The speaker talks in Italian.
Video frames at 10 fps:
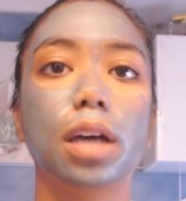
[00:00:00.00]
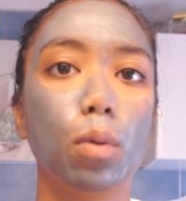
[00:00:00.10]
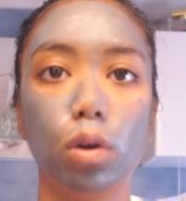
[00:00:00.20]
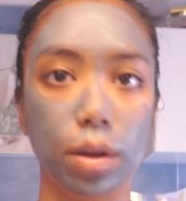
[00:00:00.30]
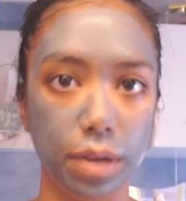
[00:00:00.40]
da
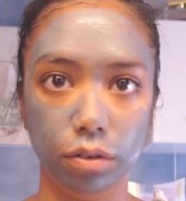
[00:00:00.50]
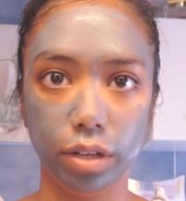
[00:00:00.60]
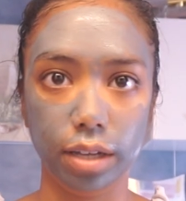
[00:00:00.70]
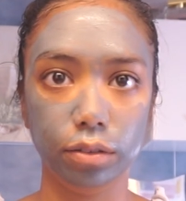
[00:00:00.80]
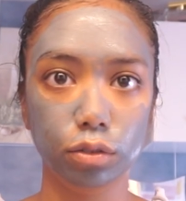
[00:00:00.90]
quello che mi hanno
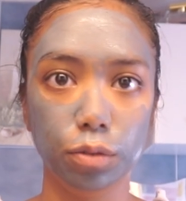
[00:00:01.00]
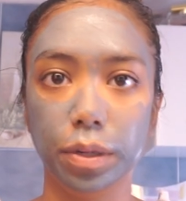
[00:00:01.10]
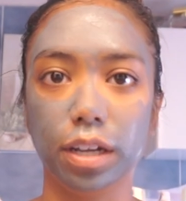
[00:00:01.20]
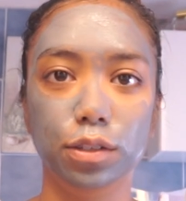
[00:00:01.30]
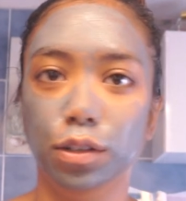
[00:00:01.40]
detto
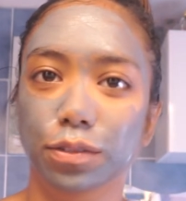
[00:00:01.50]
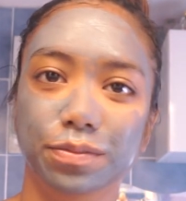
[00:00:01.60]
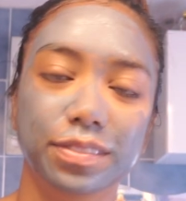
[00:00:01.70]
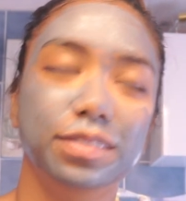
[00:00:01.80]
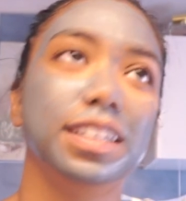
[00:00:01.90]
perché io